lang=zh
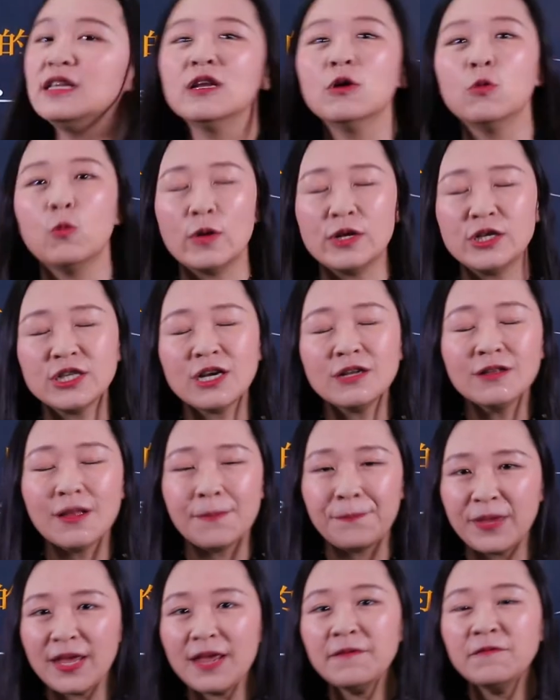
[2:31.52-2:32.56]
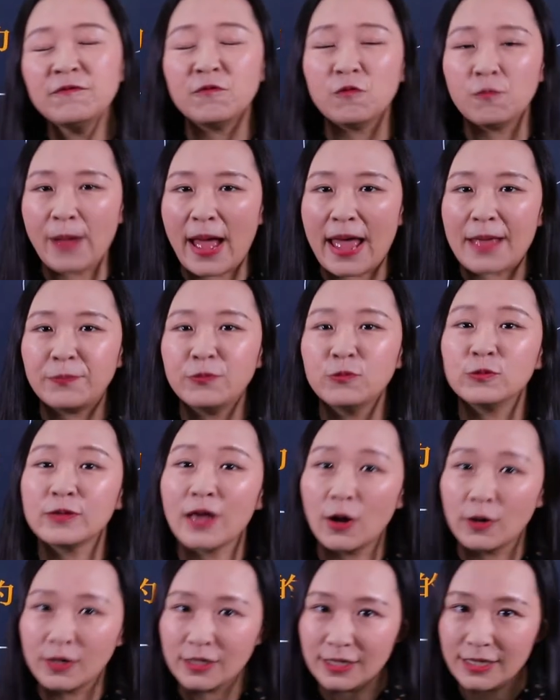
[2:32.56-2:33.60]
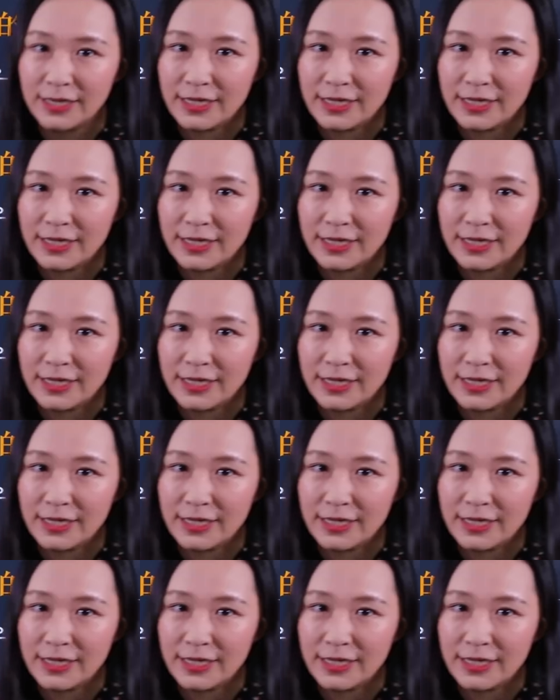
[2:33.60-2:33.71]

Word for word: 你的文章的篇幅排布要合